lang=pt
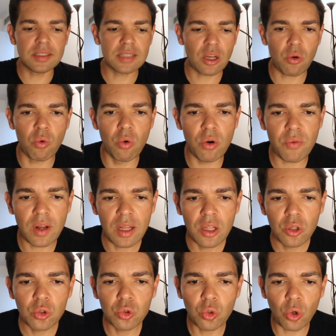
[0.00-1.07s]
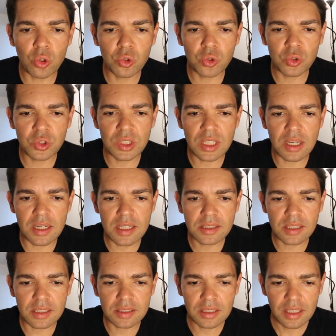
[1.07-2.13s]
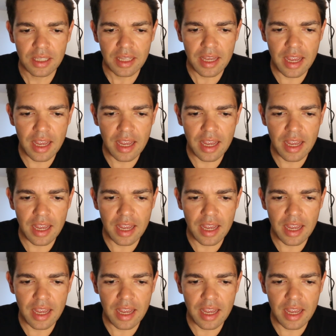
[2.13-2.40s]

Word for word: essa curva, todos os ciclistas